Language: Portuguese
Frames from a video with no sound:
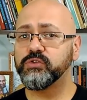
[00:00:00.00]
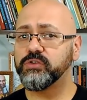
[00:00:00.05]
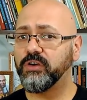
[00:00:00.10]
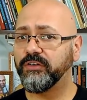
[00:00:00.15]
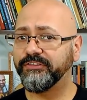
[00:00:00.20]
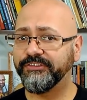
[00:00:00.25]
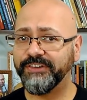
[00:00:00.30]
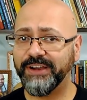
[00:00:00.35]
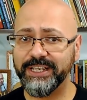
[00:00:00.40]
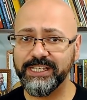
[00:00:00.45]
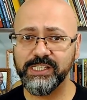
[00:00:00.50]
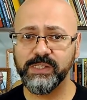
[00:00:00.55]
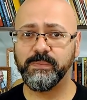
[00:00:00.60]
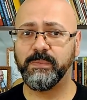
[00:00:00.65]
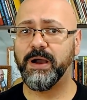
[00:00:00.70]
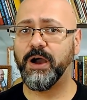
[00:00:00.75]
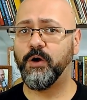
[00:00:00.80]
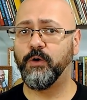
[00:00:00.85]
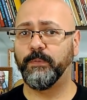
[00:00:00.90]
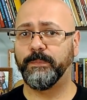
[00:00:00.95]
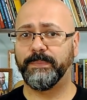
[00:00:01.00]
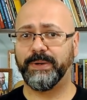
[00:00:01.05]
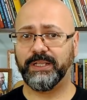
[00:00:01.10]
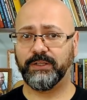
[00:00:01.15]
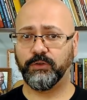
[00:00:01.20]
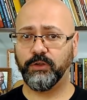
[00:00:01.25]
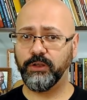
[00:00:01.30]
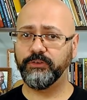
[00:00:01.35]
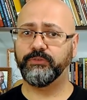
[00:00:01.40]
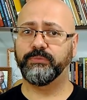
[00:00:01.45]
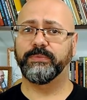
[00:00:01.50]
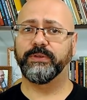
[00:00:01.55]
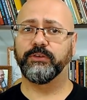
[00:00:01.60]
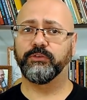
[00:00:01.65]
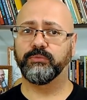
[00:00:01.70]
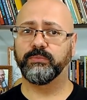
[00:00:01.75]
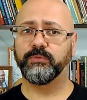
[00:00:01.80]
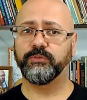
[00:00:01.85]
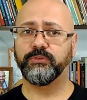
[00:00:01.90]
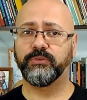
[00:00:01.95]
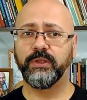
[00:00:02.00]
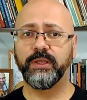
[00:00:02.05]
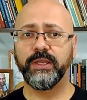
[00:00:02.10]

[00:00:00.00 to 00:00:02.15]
só faz mal para nós mesmos.